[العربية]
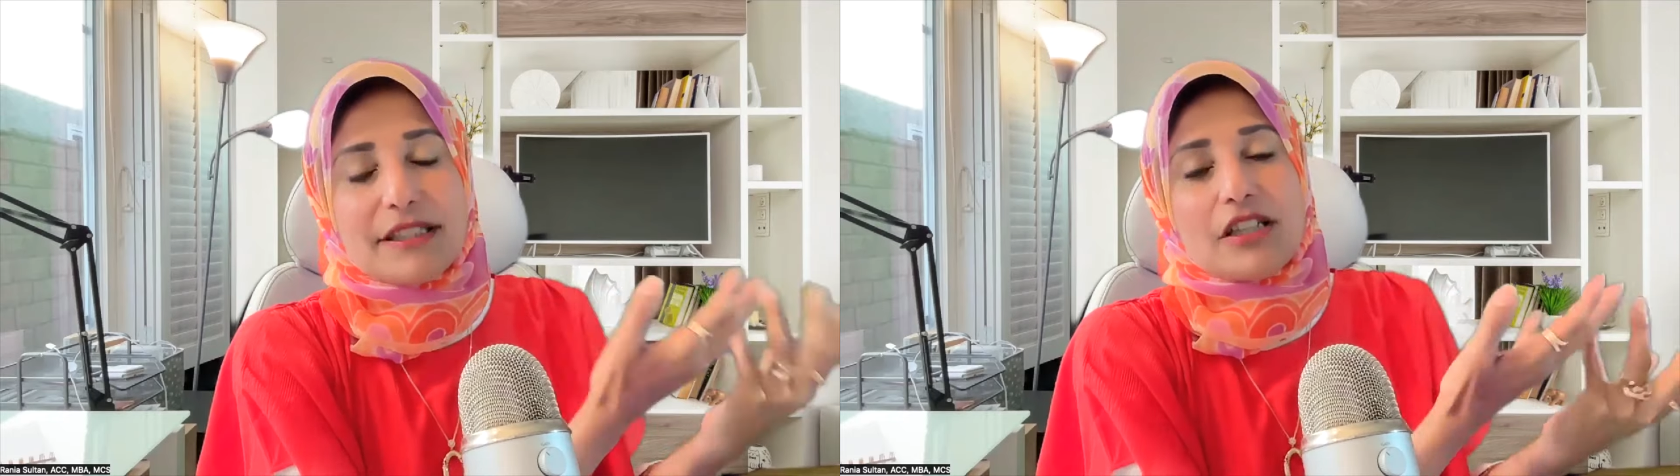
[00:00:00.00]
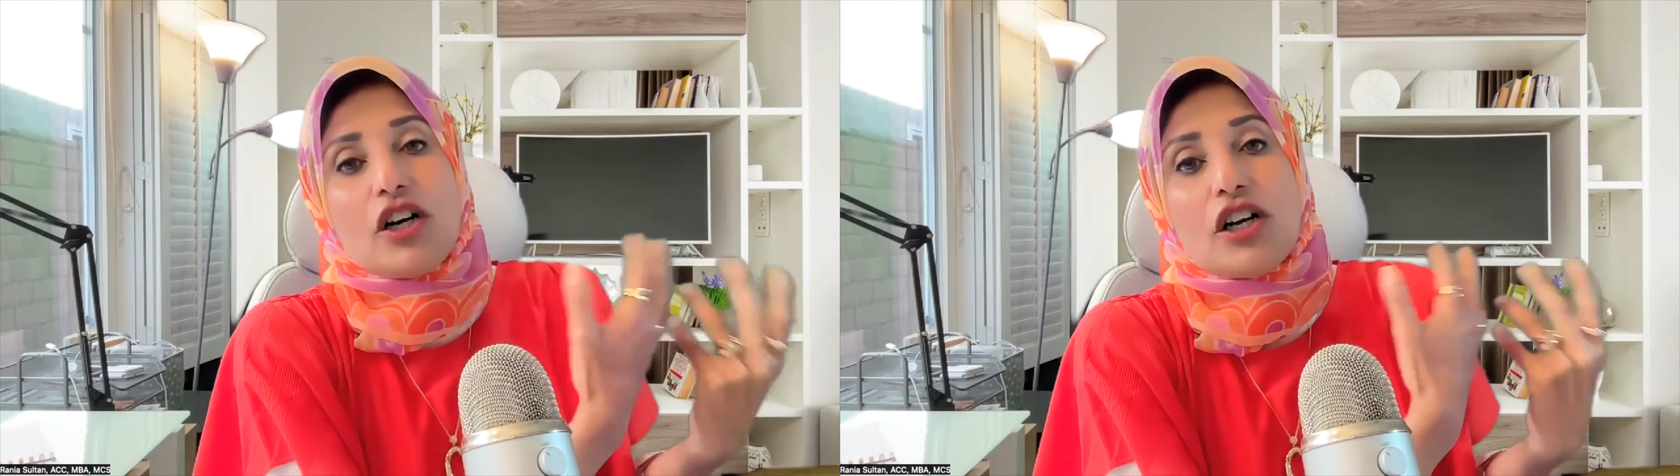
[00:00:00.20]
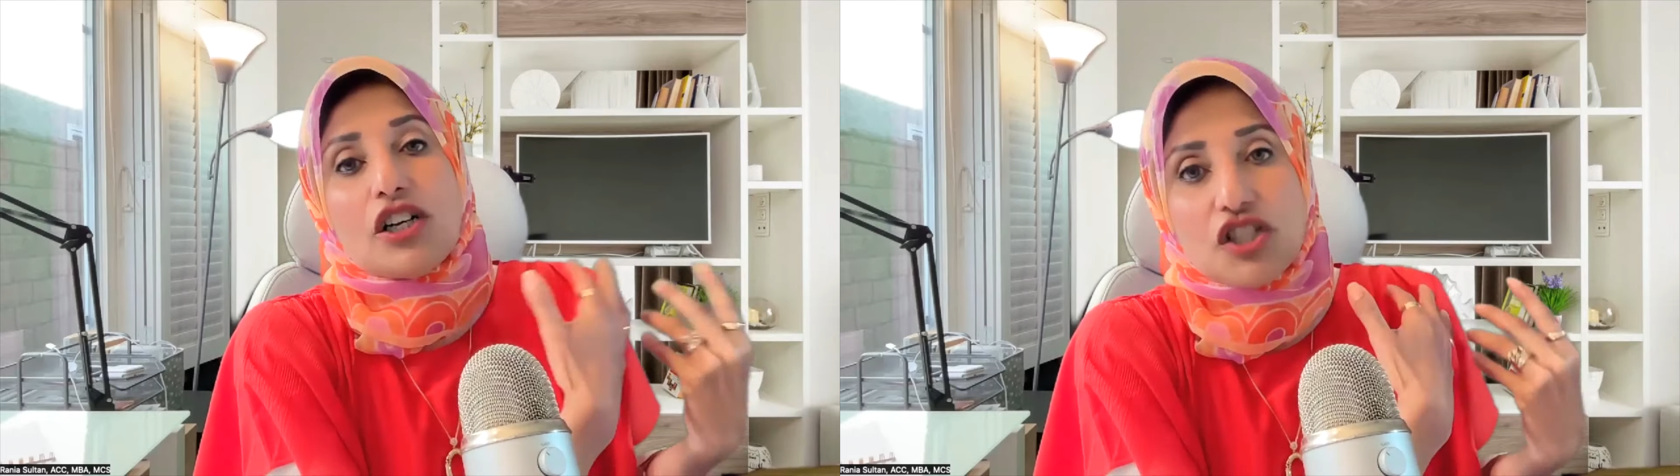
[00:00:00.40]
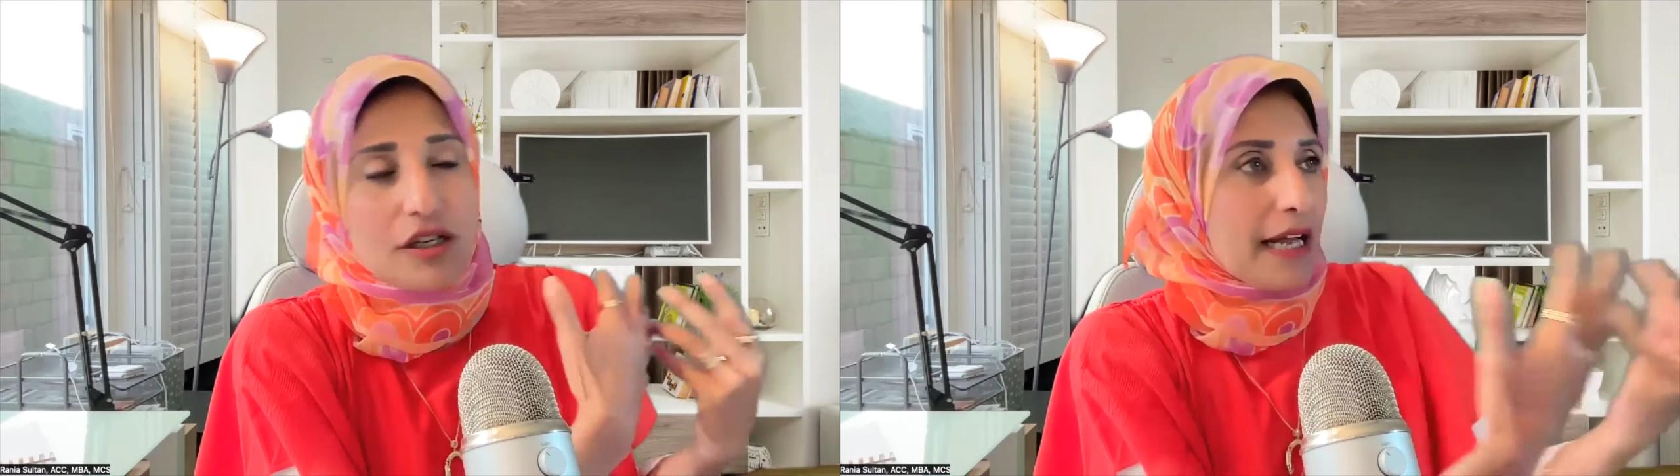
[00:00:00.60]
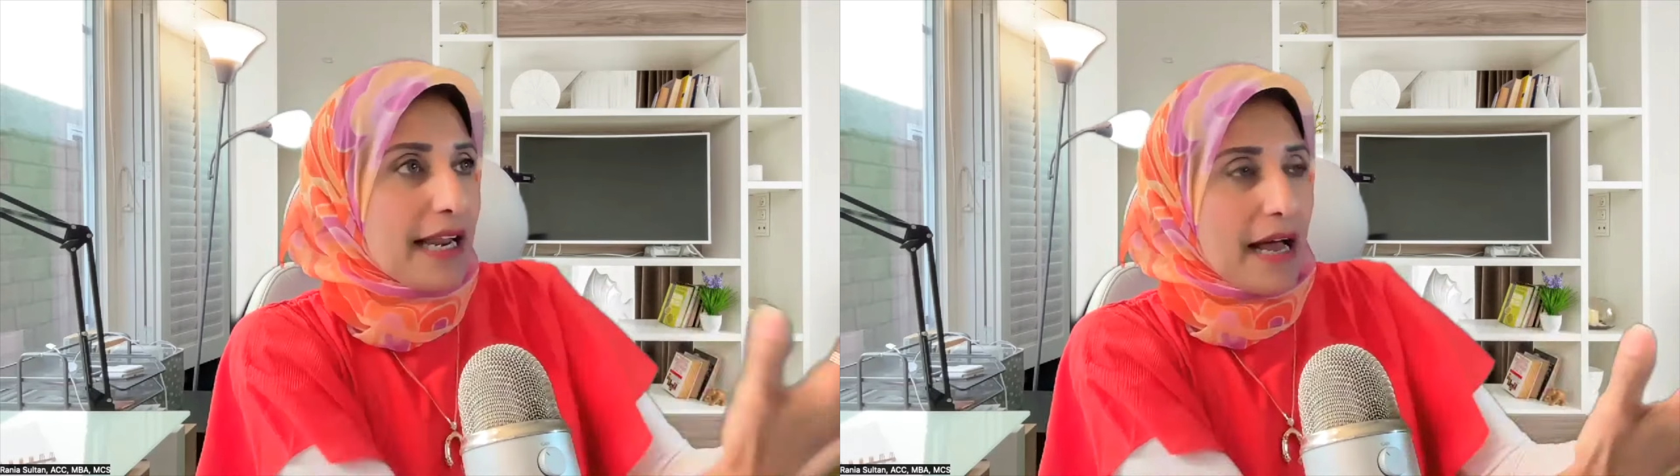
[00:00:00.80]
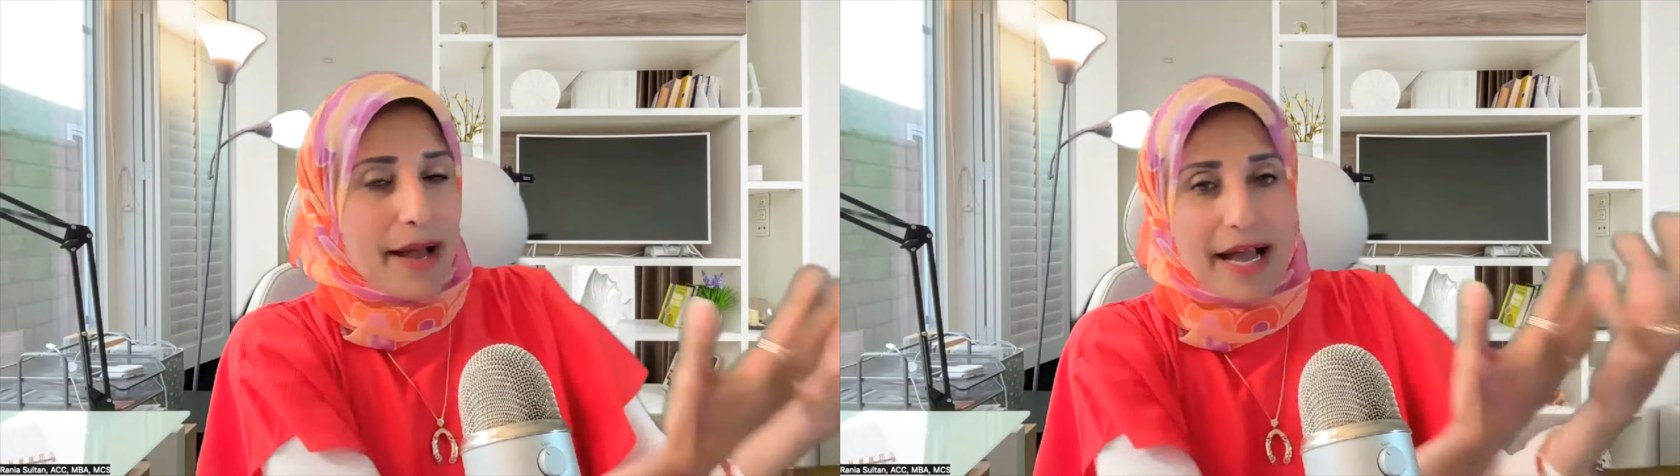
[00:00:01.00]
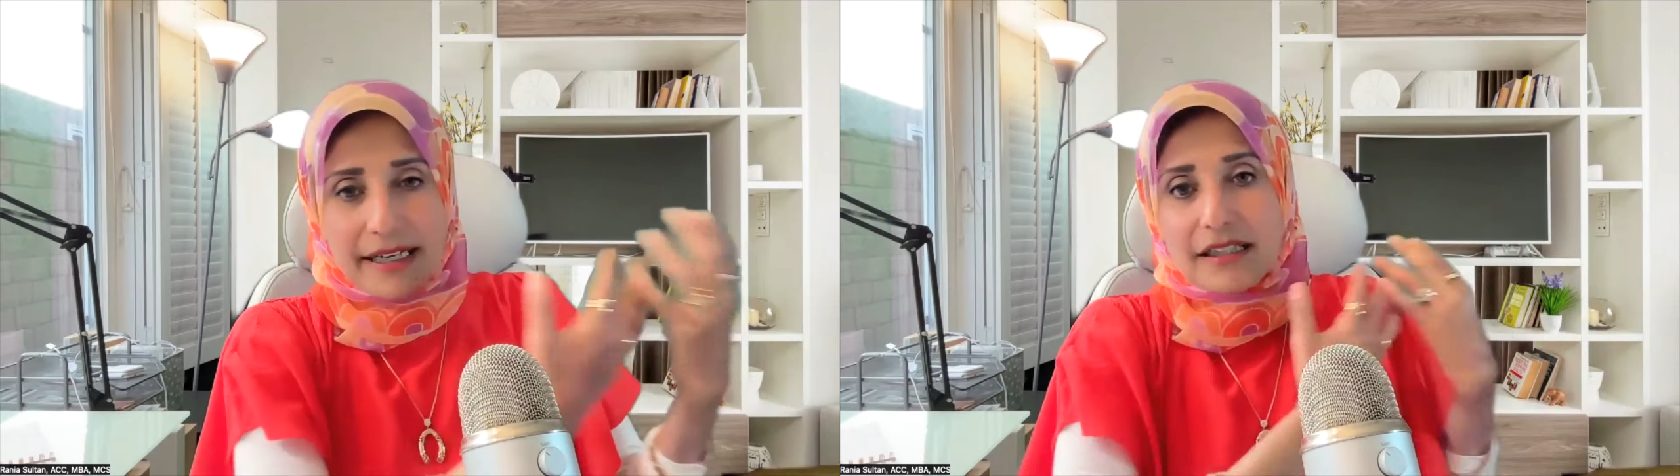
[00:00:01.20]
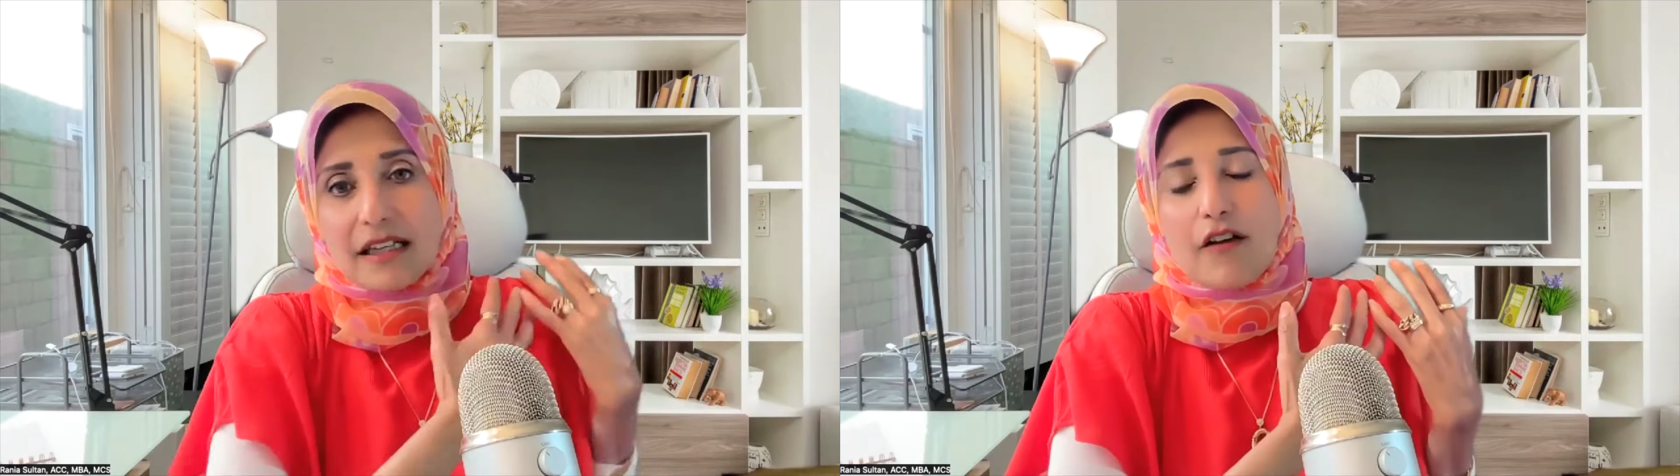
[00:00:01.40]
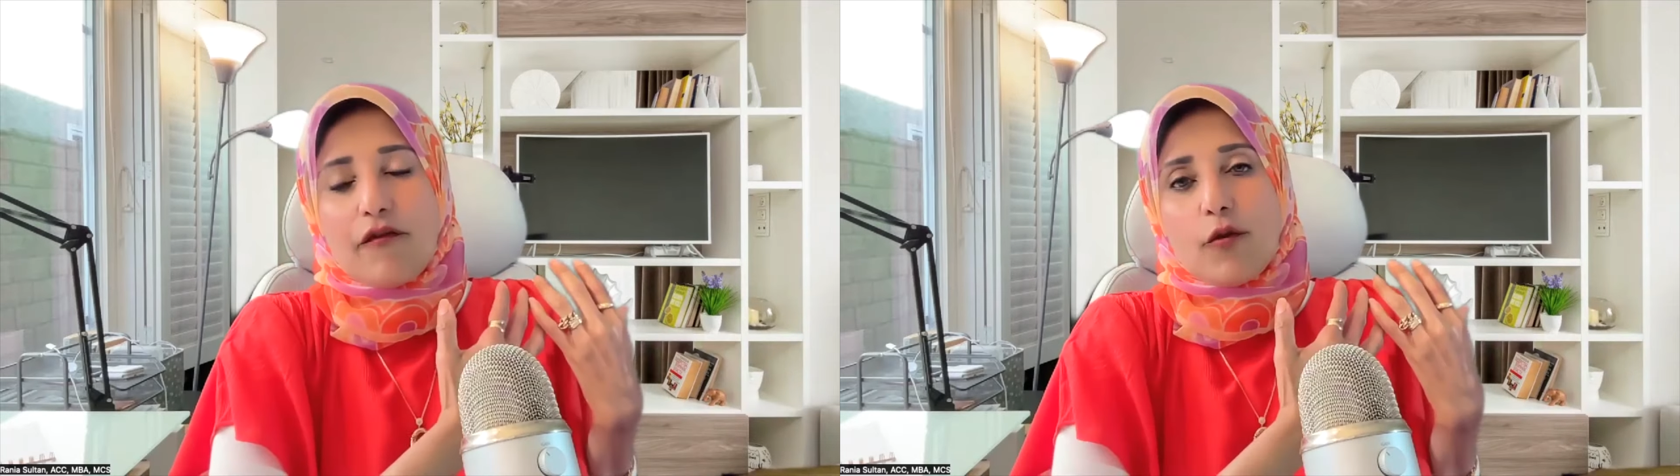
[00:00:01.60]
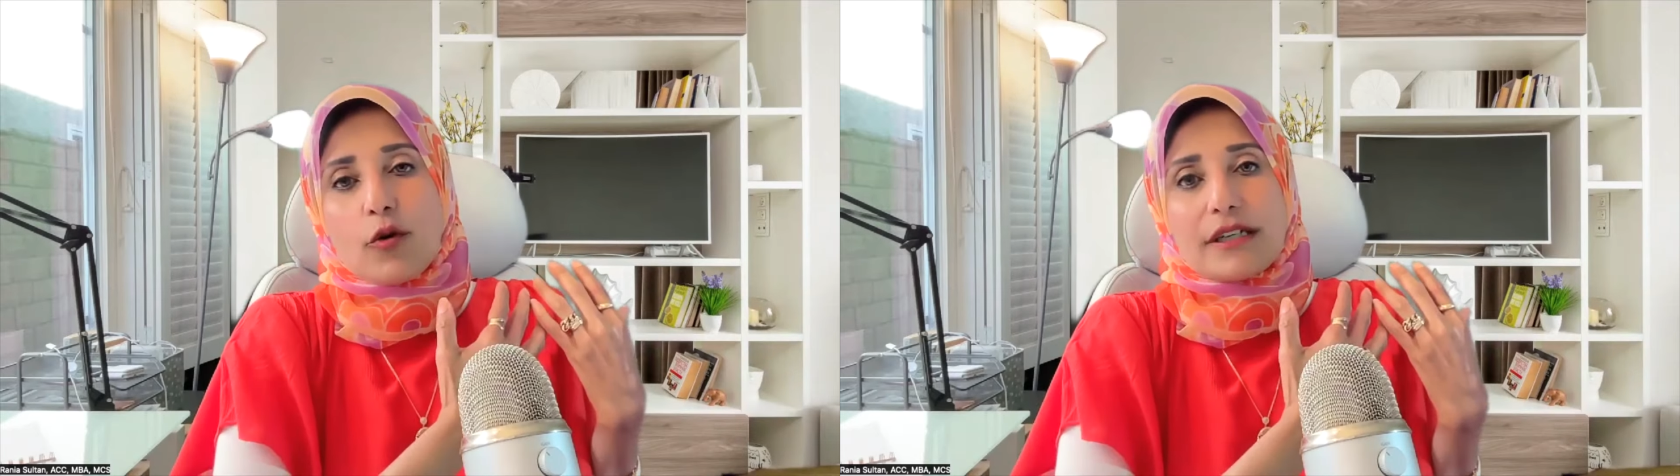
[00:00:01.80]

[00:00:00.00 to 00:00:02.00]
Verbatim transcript: تقدرش جالها بقى ايه تدفق